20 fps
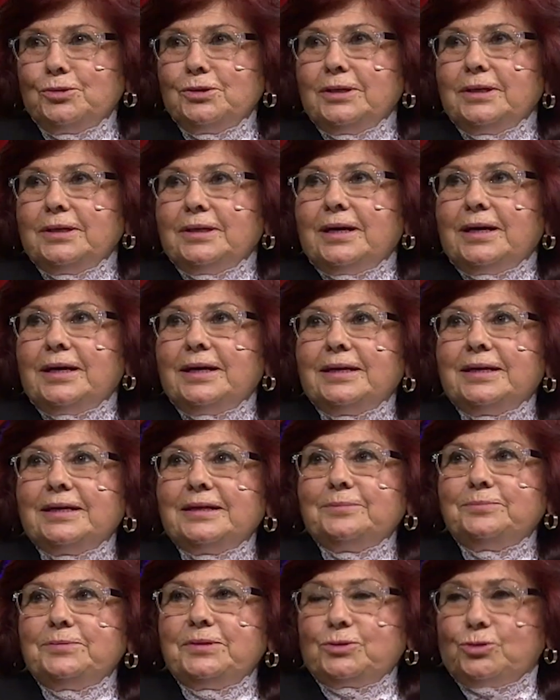e, bir
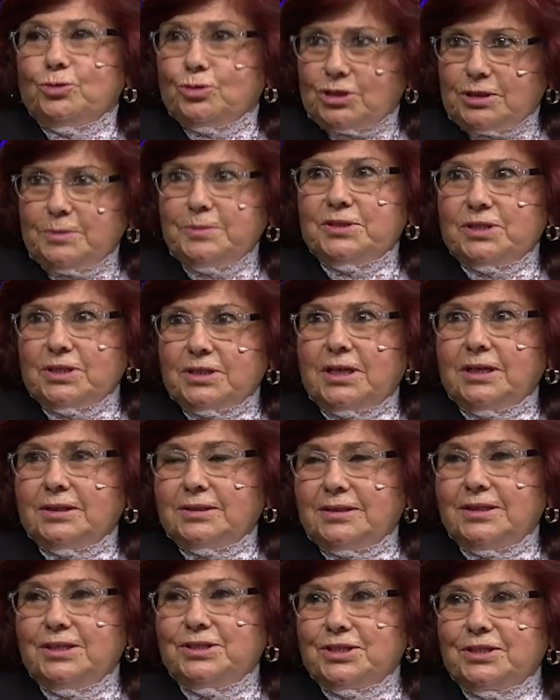turizm şirketinde
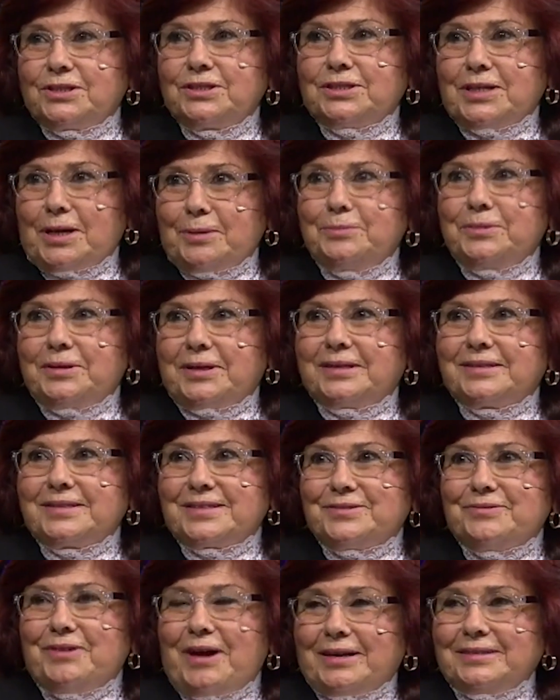çalışan bir kız
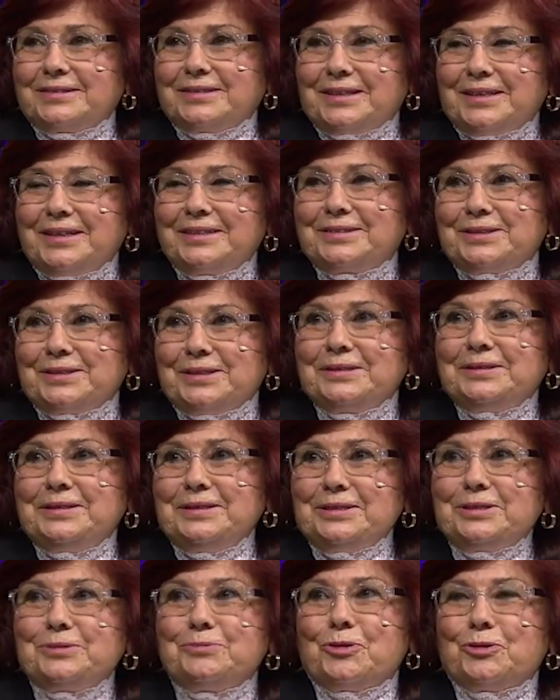vardı. Hatırladınız mı
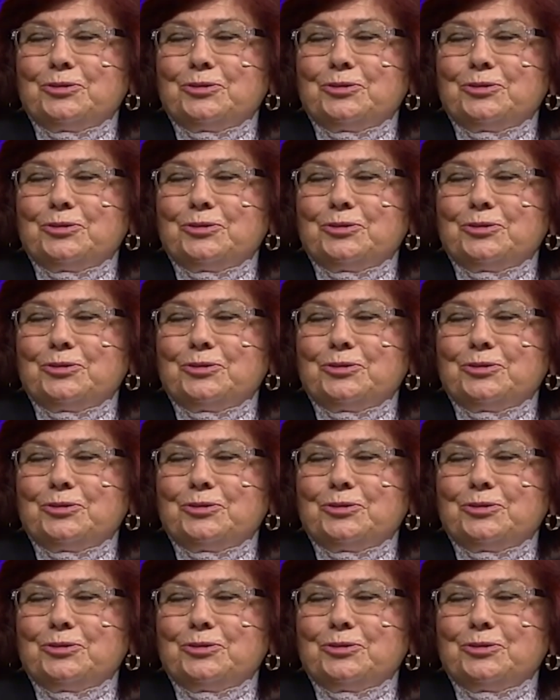onu?